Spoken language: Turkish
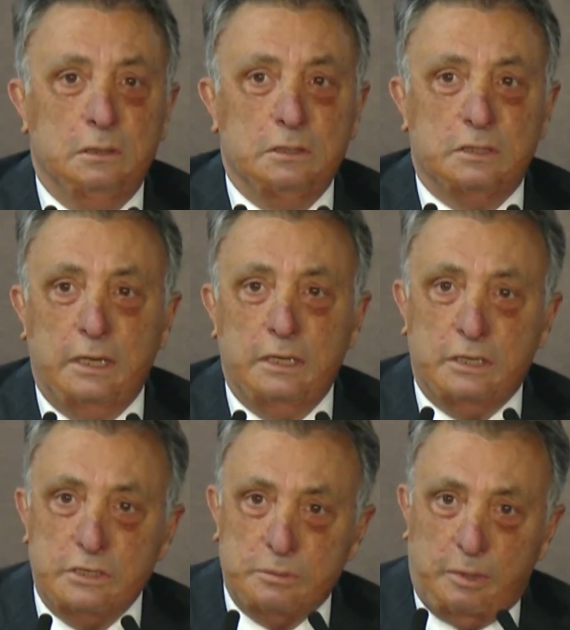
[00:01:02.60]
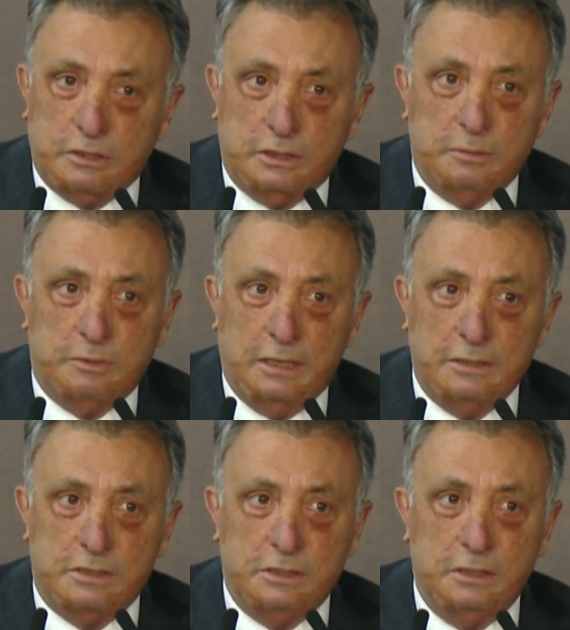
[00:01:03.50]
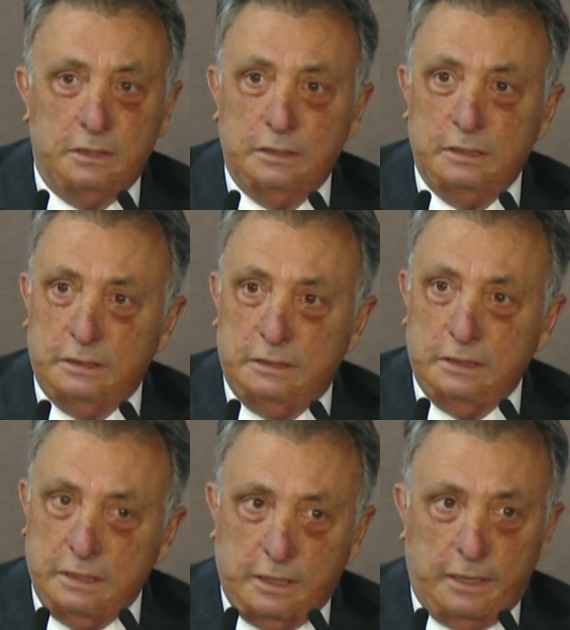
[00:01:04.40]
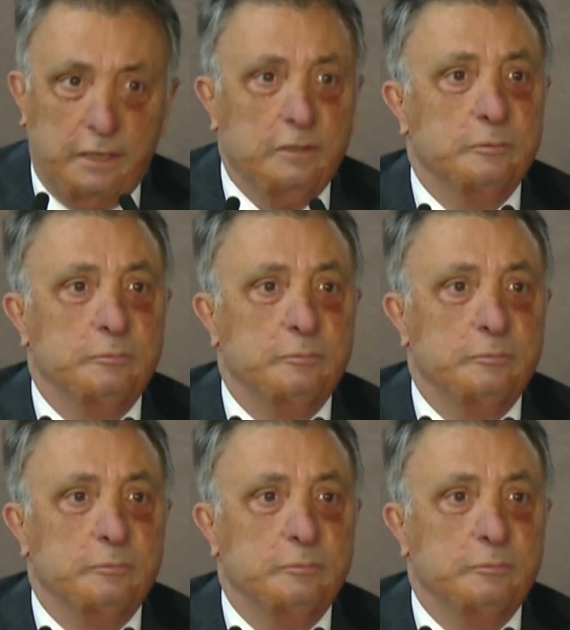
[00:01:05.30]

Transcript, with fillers: Sayın ikinci başkanım kendisinin yanına gitti iki kere.